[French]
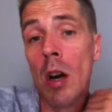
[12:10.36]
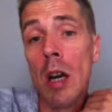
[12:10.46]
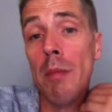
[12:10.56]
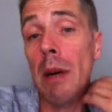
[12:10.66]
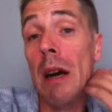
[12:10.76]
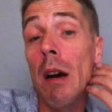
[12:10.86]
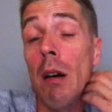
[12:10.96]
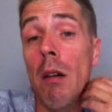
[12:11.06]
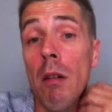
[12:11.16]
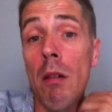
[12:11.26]
Eh bien,
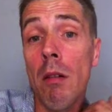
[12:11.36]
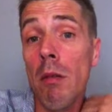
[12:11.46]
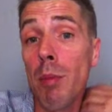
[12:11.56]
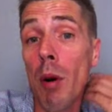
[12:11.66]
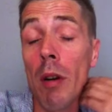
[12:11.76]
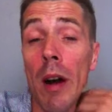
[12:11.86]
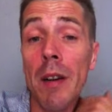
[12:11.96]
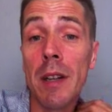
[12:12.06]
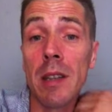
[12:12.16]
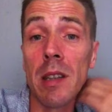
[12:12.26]
euh, on prendra
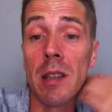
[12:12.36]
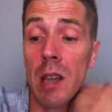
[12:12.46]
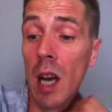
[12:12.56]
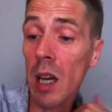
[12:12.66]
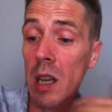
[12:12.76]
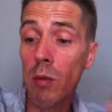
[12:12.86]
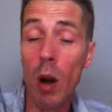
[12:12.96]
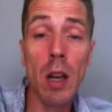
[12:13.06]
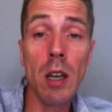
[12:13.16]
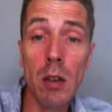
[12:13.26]
le nécessaire
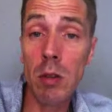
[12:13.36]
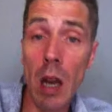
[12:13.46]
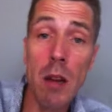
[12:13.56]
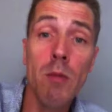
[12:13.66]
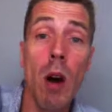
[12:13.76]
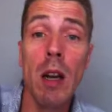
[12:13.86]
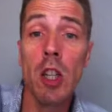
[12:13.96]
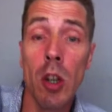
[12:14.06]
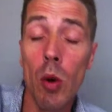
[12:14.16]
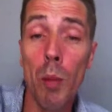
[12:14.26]
d'aller voir les
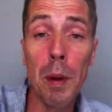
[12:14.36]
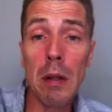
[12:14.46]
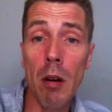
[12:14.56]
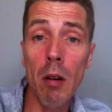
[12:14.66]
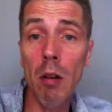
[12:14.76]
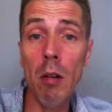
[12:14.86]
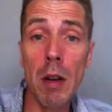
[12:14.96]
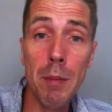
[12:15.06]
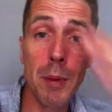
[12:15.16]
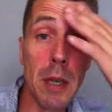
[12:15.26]
gens compétents
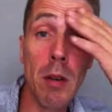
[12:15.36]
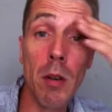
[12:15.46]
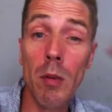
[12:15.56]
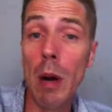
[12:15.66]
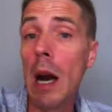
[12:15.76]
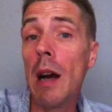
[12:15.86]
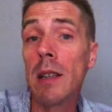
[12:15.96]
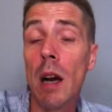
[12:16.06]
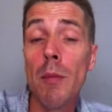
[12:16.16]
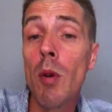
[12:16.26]
et puis euh, ben, elle
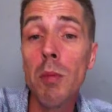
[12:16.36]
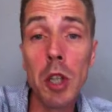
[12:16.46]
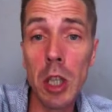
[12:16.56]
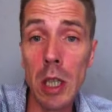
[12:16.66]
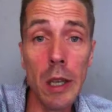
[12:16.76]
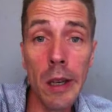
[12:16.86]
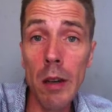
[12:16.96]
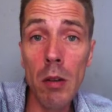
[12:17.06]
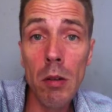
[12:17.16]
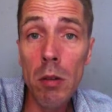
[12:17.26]
sera bien
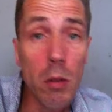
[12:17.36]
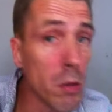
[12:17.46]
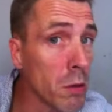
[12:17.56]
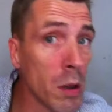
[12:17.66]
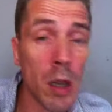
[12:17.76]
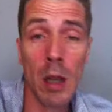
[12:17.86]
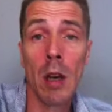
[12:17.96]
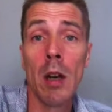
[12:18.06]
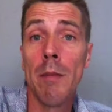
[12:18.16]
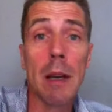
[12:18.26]
obligée
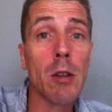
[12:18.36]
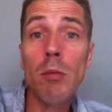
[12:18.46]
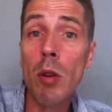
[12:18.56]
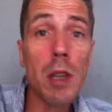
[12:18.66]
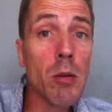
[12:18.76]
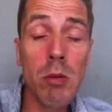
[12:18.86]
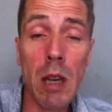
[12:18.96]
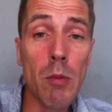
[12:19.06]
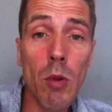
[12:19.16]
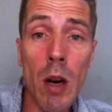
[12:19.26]
ben, de me donner tout ce
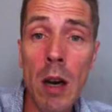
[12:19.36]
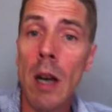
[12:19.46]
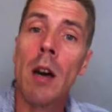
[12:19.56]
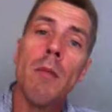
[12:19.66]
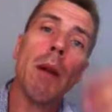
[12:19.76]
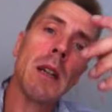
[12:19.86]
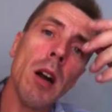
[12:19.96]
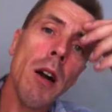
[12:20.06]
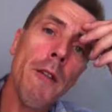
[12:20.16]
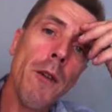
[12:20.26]
qu'elle me doit.
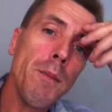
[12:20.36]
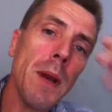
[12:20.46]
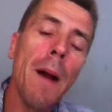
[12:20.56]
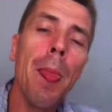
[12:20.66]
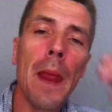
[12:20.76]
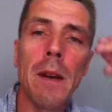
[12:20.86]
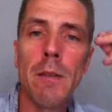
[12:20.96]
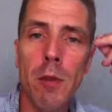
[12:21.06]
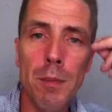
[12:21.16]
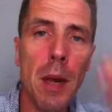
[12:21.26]
Maintenant, il faut bien,
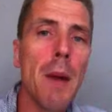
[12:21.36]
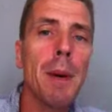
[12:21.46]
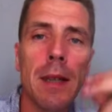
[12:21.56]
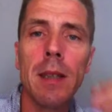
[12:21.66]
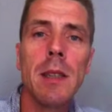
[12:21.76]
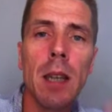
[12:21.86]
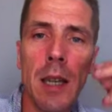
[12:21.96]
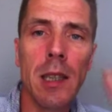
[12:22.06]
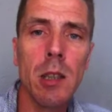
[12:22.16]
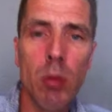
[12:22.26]
faut bien préciser
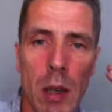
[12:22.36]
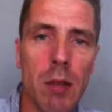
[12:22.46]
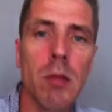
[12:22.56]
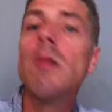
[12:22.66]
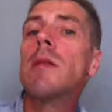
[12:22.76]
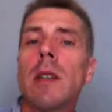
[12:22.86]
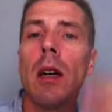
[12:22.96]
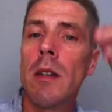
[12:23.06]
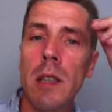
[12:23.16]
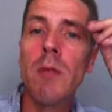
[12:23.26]
la situation. Si,
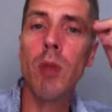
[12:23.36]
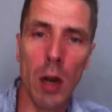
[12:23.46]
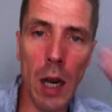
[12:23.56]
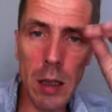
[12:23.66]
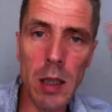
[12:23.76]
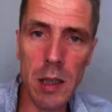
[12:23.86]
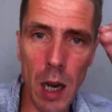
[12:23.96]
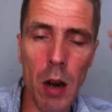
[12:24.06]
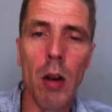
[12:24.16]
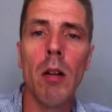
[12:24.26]
si vous regardez
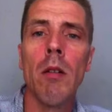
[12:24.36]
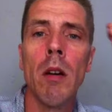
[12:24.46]
ça,